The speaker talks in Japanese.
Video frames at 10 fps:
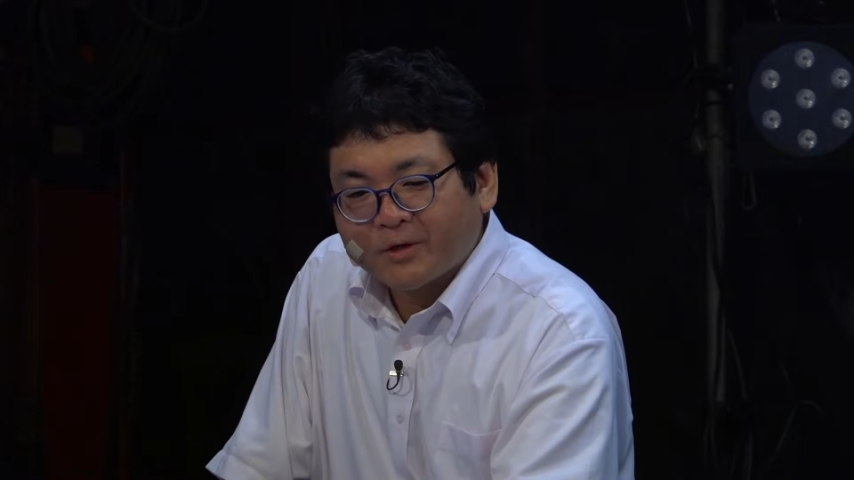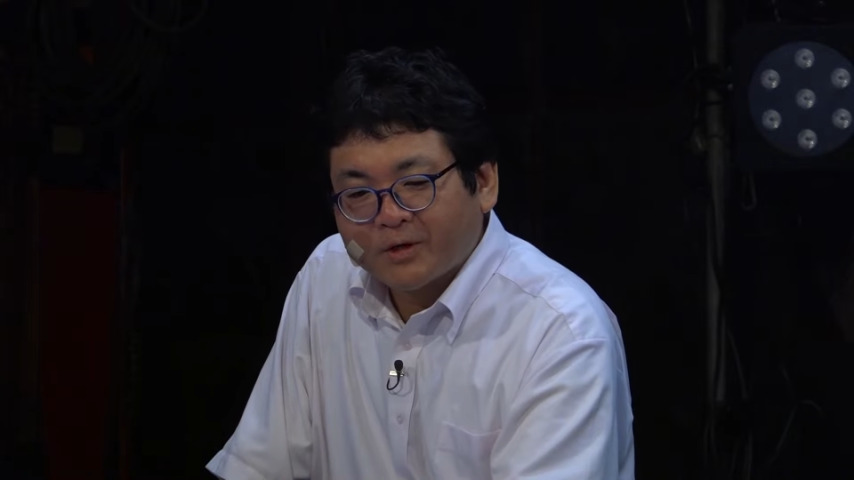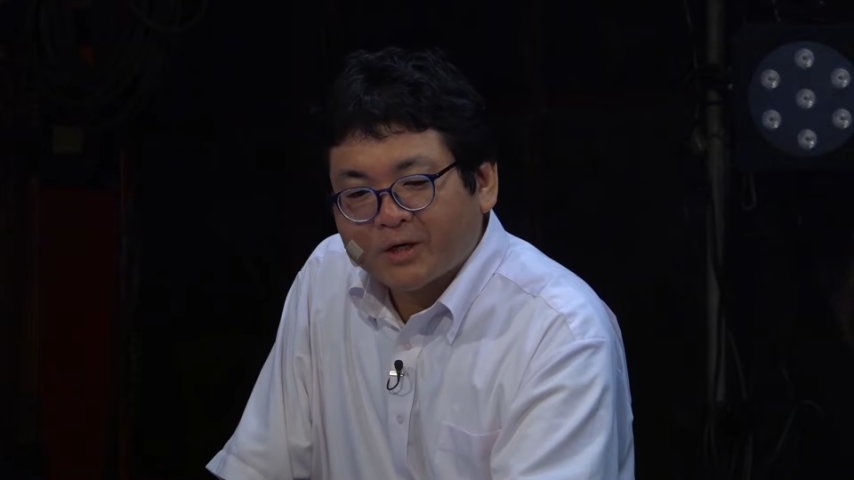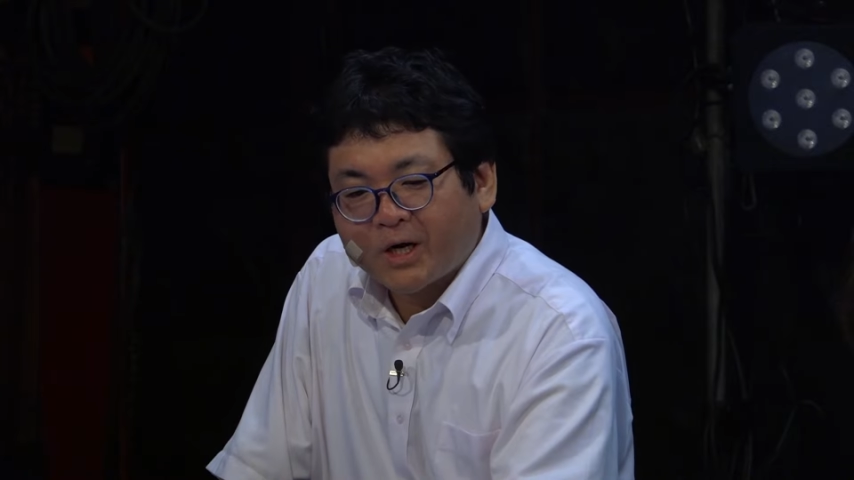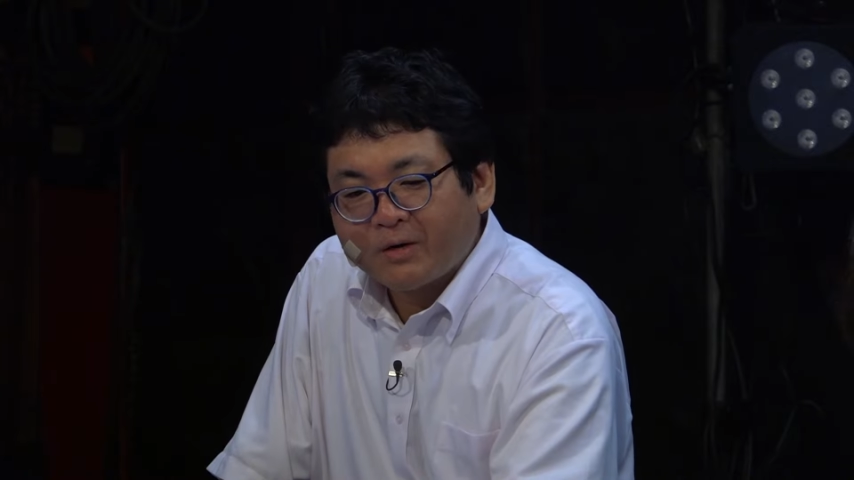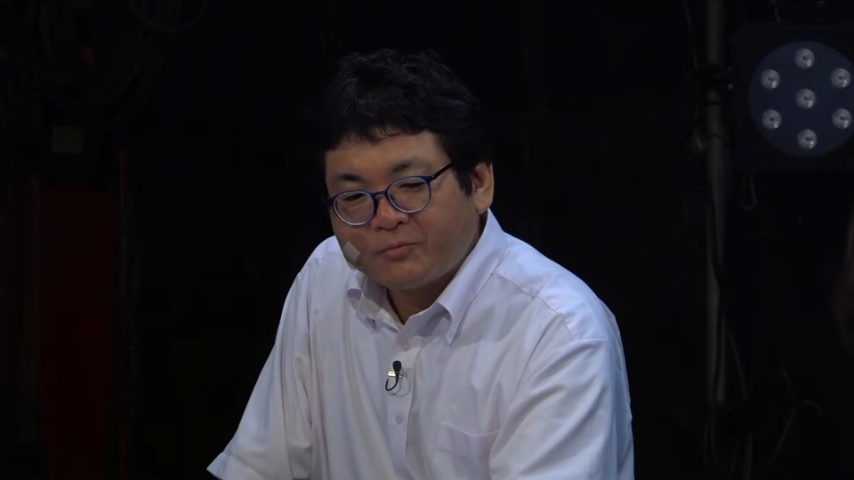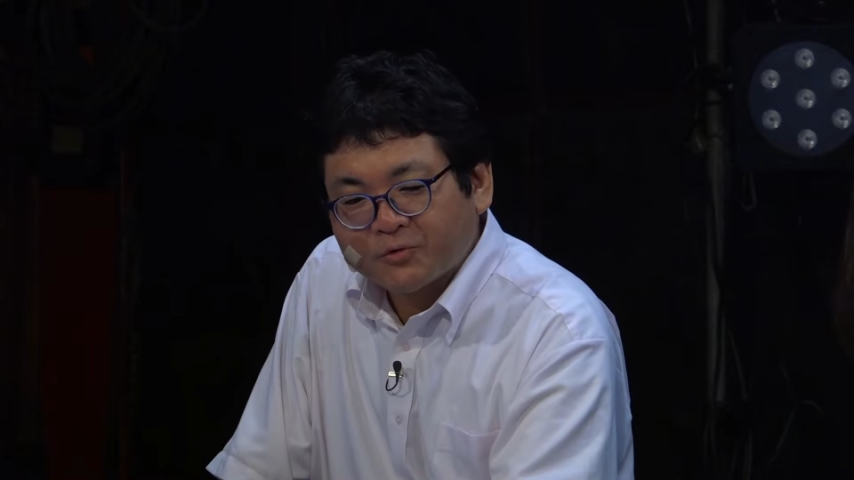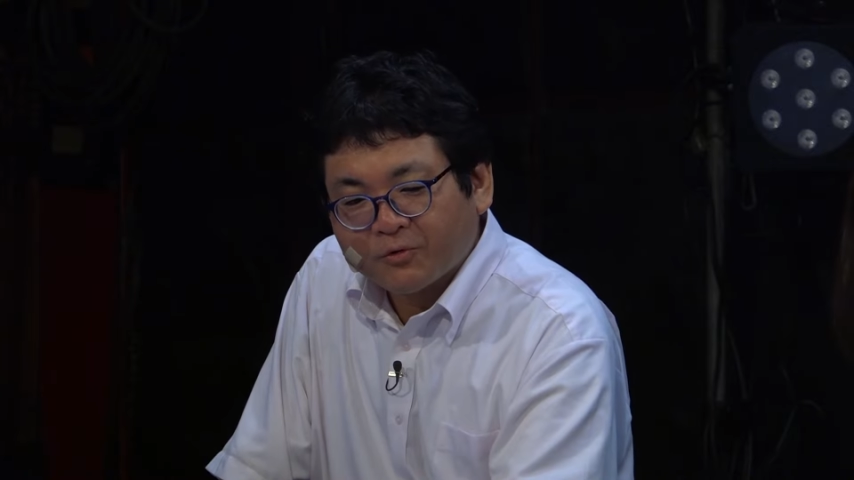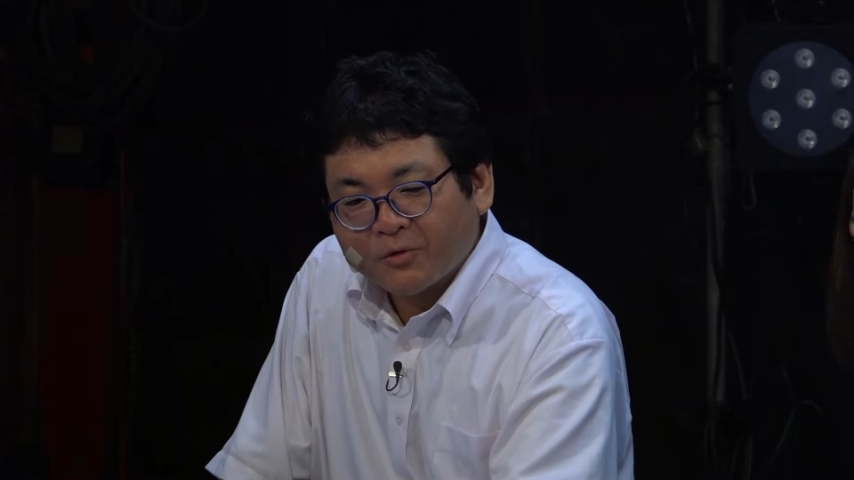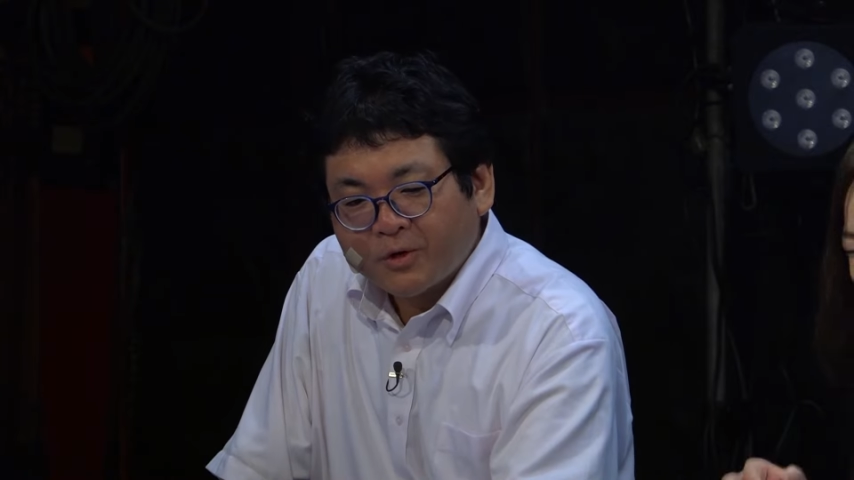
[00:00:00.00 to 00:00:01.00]
さんが噛む
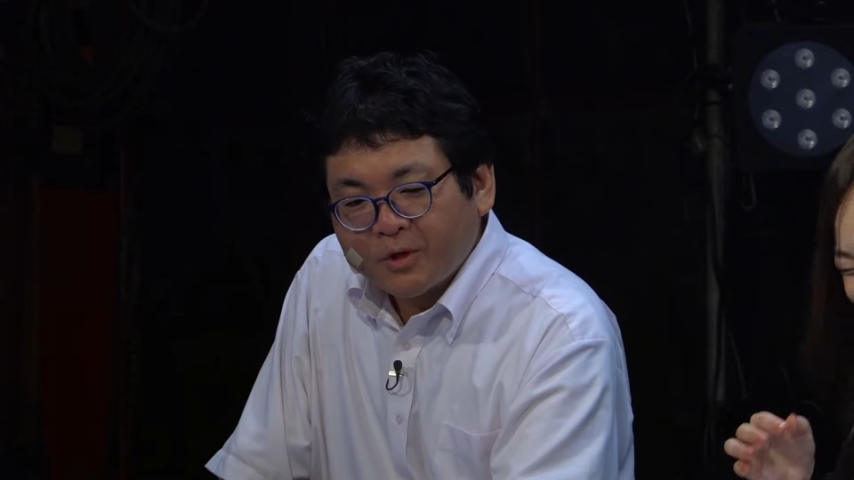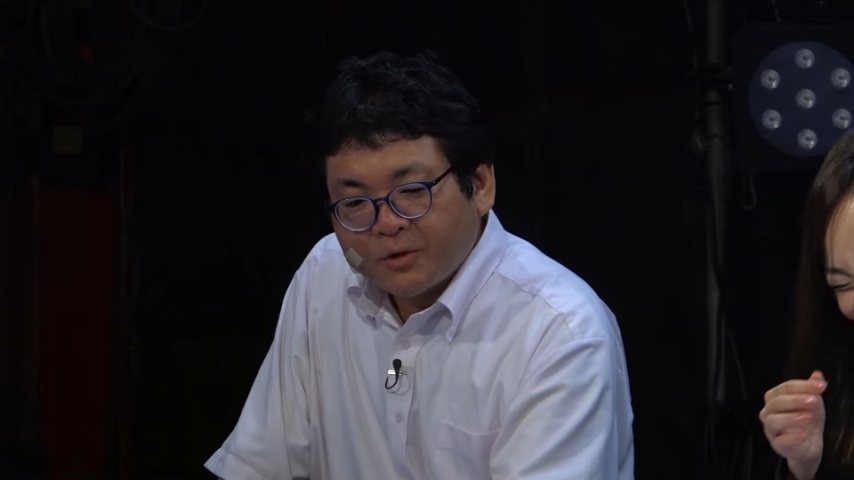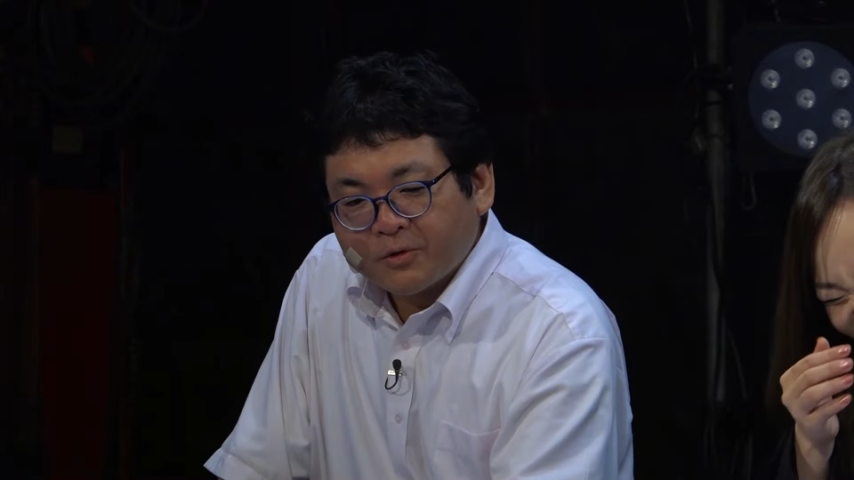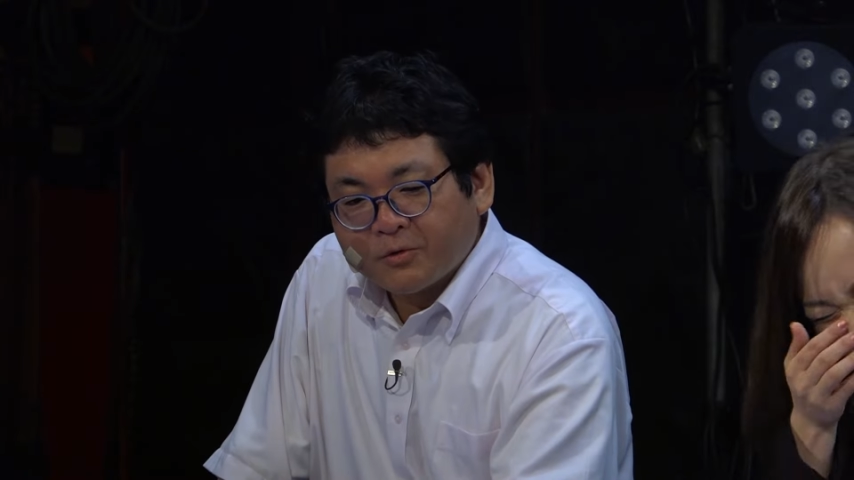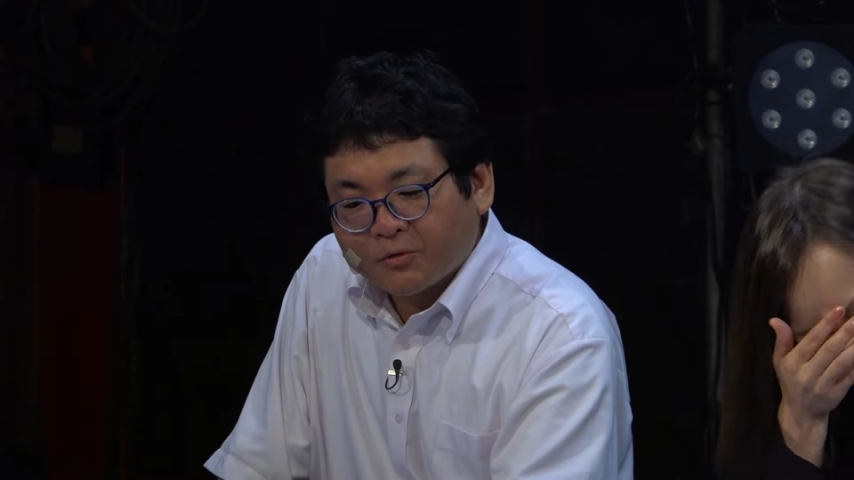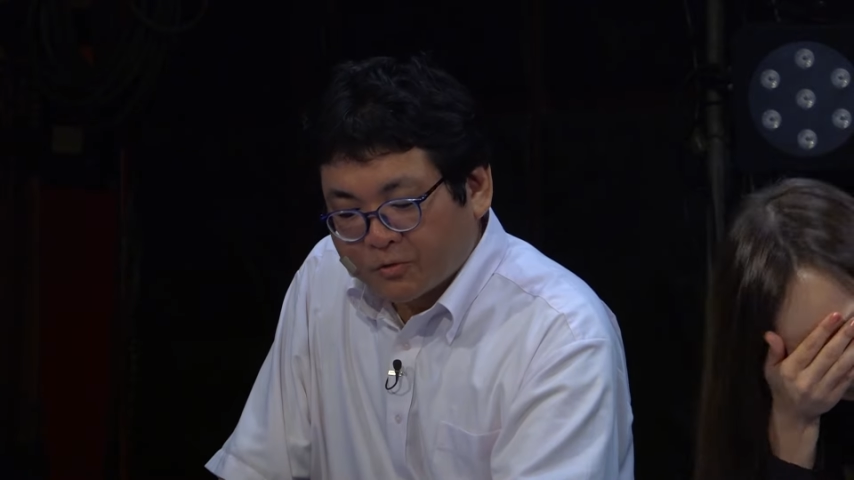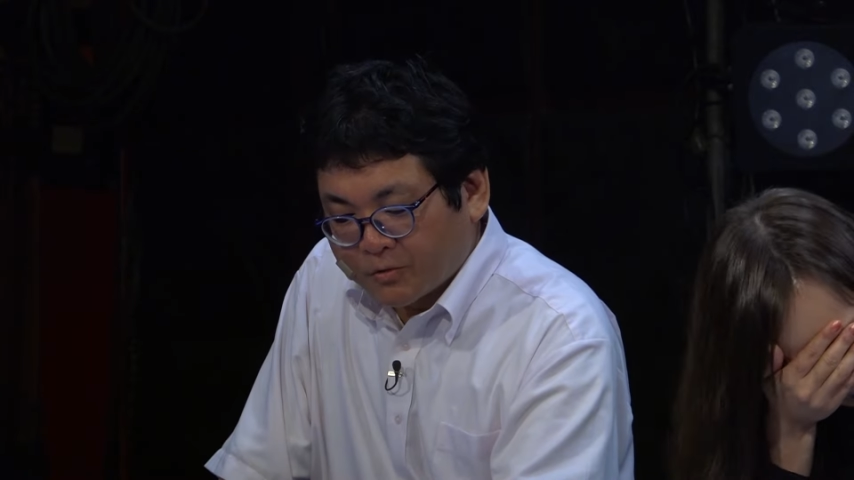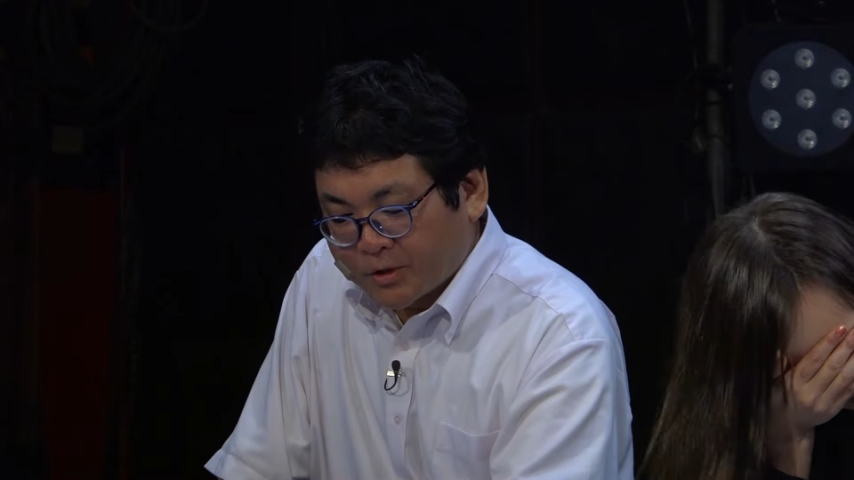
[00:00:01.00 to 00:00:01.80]
ということを期待してですね。